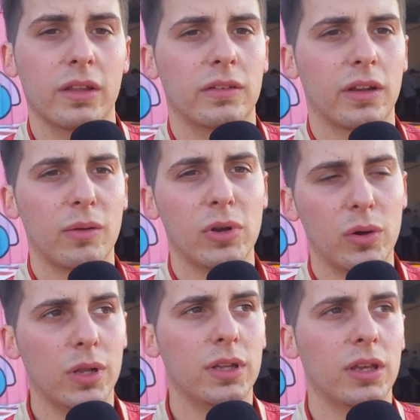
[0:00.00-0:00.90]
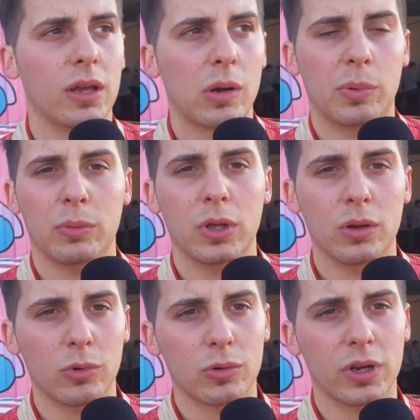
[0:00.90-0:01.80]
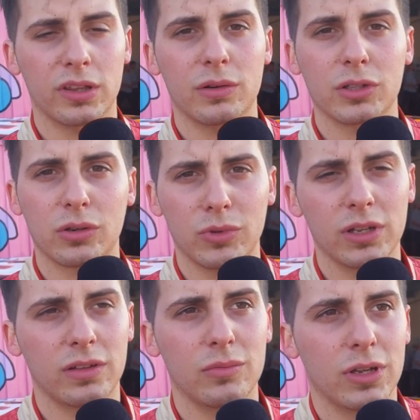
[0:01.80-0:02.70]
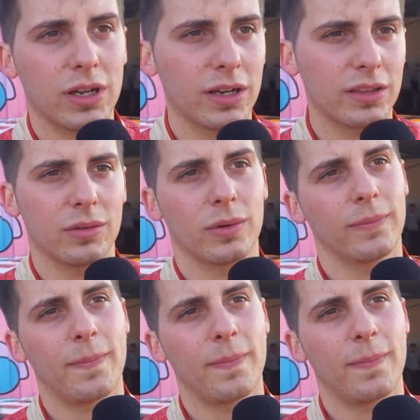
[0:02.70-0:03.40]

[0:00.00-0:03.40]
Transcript: Cerramos la vuelta y quedamos primero por 44 milésimas y acá estamos.